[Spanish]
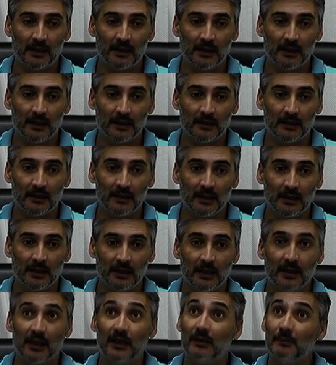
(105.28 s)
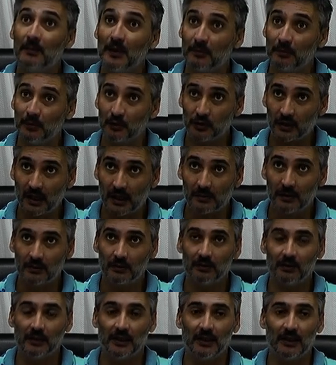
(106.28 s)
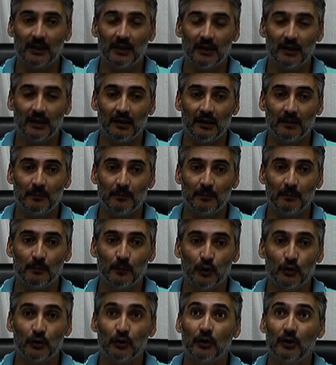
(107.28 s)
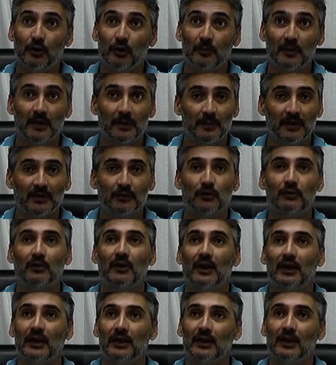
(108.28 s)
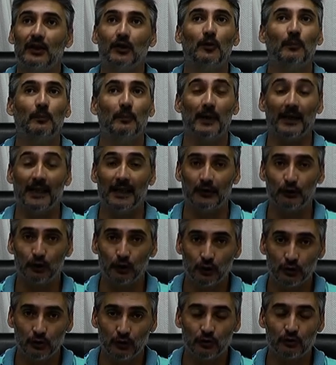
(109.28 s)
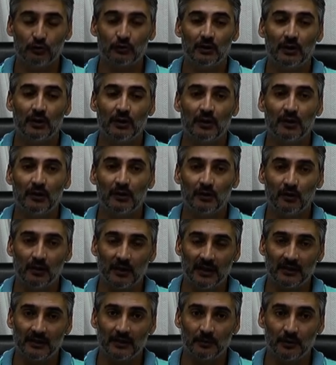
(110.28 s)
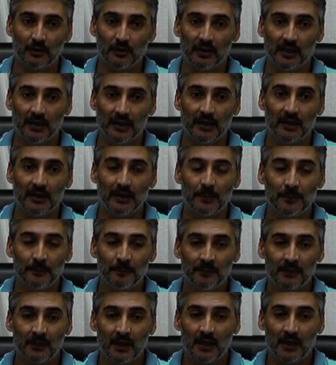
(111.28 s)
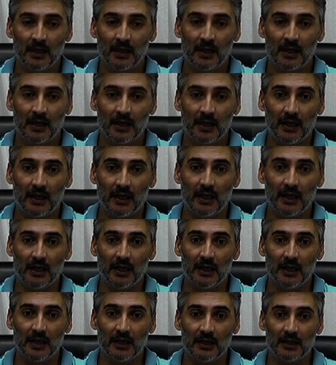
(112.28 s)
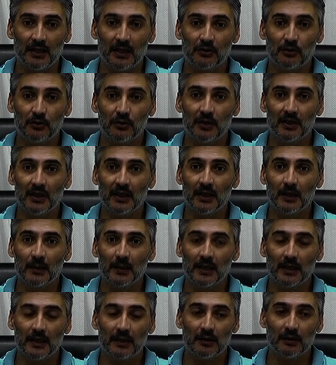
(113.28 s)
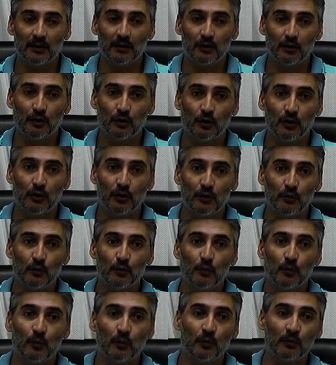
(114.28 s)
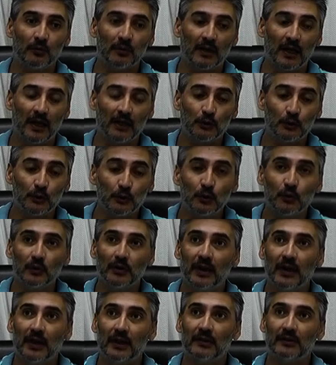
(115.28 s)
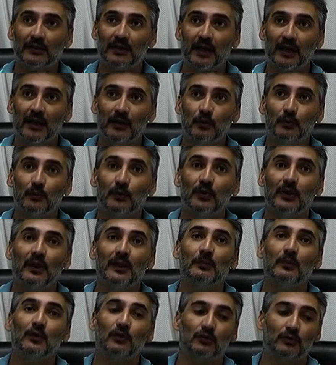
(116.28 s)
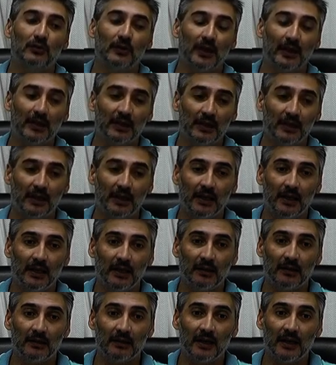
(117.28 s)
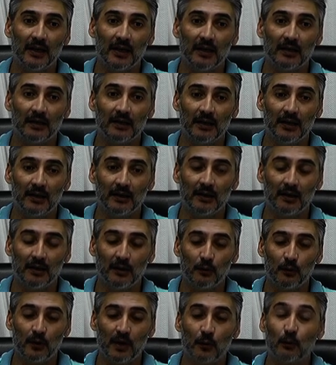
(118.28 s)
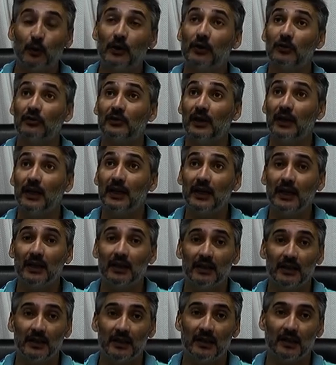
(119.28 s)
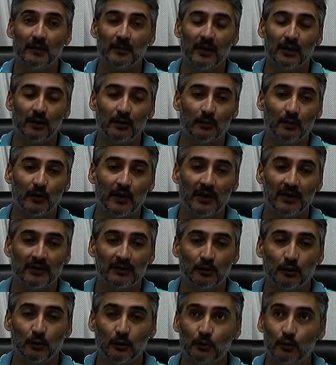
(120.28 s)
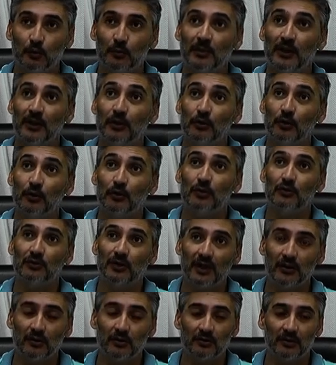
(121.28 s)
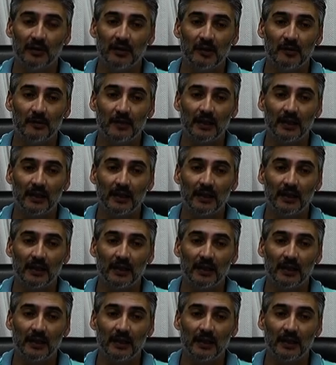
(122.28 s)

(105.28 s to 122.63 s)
este, el mismo sábado, este bono de 2.000 pesos, reitero, para todos, con la excepción que di. Eh, y esto tiene que ver con una ayuda, ya que no pudimos este, tener este, un acuerdo salarial en este mes, como es costumbre todos los años en el